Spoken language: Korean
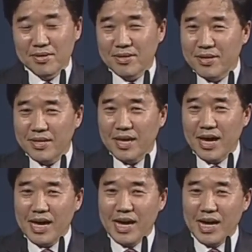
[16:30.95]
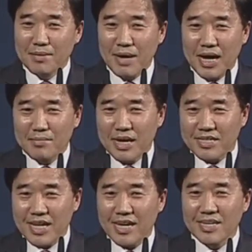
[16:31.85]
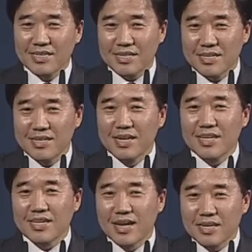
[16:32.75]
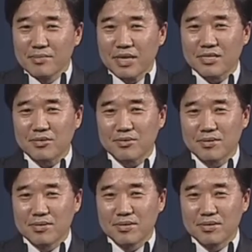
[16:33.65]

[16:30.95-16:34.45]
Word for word: 그렇게 어마어마한 사건들을 겪으면서도